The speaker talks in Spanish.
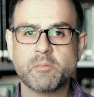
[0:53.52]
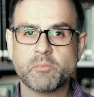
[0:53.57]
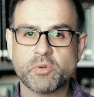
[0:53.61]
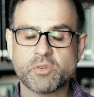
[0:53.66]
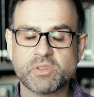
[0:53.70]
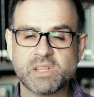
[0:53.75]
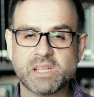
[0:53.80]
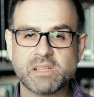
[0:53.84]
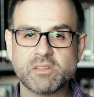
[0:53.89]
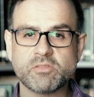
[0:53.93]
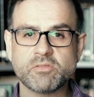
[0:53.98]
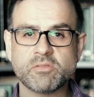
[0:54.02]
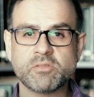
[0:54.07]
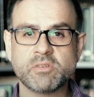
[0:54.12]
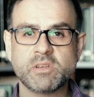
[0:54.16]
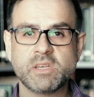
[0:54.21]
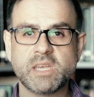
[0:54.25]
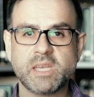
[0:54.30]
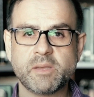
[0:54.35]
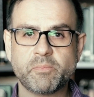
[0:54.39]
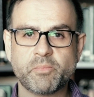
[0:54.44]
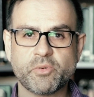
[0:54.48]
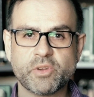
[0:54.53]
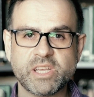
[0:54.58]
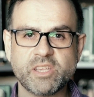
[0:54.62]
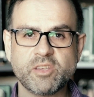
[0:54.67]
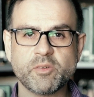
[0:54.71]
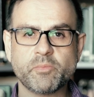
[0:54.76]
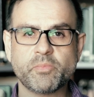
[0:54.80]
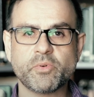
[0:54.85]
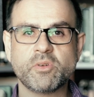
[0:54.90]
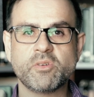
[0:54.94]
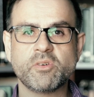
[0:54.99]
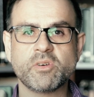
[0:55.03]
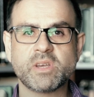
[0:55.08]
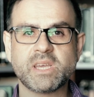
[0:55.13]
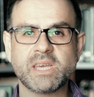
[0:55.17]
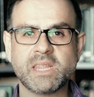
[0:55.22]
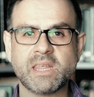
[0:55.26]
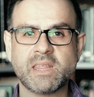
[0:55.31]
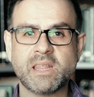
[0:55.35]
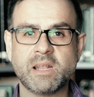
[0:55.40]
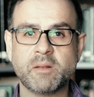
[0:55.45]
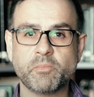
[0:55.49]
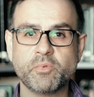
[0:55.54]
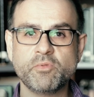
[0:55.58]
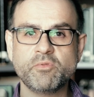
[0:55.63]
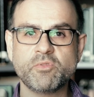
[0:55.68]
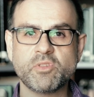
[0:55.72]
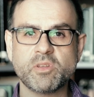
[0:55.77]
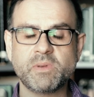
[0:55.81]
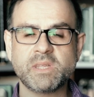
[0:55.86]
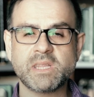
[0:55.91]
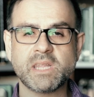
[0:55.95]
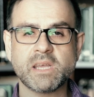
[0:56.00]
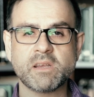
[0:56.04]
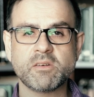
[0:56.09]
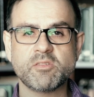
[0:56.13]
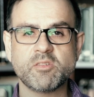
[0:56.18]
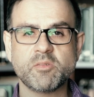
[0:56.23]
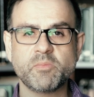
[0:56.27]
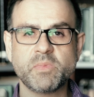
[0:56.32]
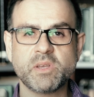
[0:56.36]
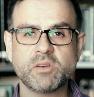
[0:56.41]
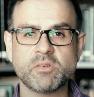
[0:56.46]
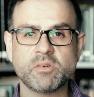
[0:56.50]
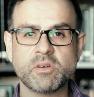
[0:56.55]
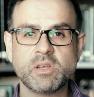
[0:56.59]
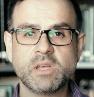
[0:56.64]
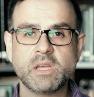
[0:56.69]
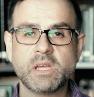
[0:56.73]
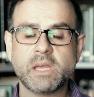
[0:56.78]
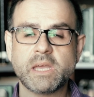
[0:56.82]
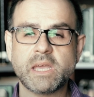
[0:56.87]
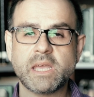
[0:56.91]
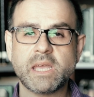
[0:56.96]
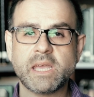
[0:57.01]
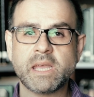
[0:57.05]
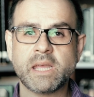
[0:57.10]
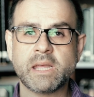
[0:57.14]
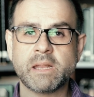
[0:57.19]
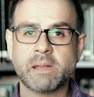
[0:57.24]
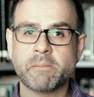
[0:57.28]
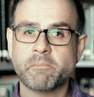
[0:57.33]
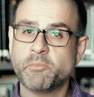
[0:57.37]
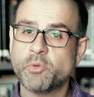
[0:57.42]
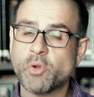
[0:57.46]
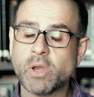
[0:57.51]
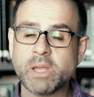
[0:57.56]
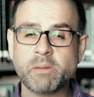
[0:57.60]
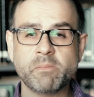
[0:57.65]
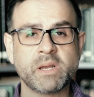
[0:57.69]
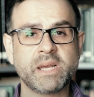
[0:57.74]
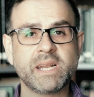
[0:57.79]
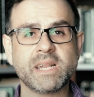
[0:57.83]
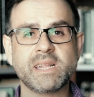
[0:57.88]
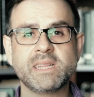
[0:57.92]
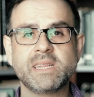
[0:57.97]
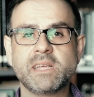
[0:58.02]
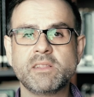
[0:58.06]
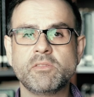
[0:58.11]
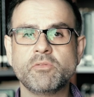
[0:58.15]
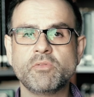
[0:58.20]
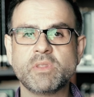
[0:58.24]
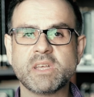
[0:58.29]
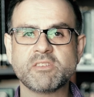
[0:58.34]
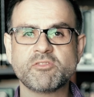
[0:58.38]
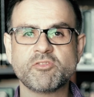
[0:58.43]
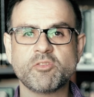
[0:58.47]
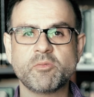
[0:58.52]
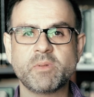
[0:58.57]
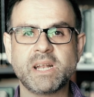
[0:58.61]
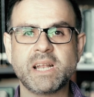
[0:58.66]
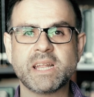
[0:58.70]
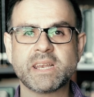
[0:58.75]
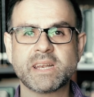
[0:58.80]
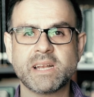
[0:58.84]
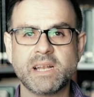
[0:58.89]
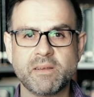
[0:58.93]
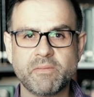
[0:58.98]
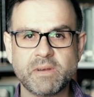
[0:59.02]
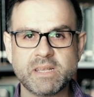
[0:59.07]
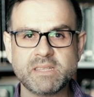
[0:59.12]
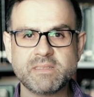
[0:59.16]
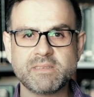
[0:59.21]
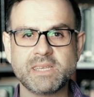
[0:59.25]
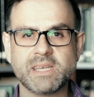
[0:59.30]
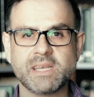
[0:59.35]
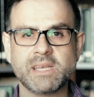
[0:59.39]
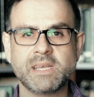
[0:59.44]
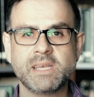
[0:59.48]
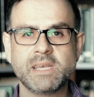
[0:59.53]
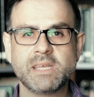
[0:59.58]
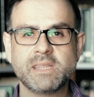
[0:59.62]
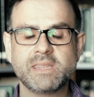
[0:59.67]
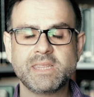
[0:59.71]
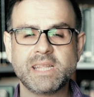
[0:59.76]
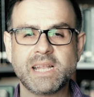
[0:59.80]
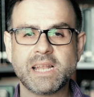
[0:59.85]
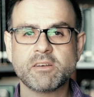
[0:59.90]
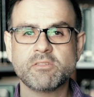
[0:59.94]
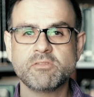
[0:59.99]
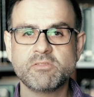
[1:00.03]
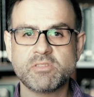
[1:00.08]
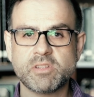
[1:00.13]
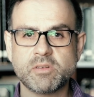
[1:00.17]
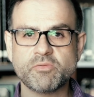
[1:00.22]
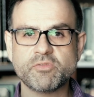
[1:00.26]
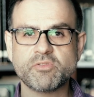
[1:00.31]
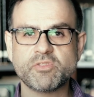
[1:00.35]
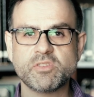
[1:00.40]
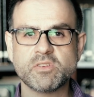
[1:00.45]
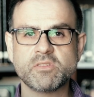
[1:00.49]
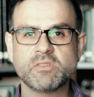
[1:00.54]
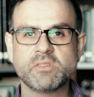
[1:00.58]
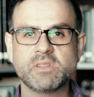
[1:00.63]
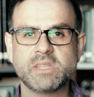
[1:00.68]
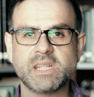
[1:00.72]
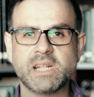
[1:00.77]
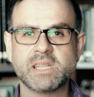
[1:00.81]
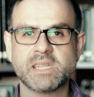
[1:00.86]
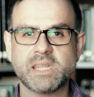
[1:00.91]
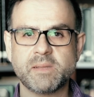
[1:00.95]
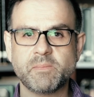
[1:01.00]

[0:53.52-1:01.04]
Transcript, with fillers: Por tanto, es por ello por lo que desde el punto de vista económico eh, no hay grandes dudas sobre la relevancia de la contribución del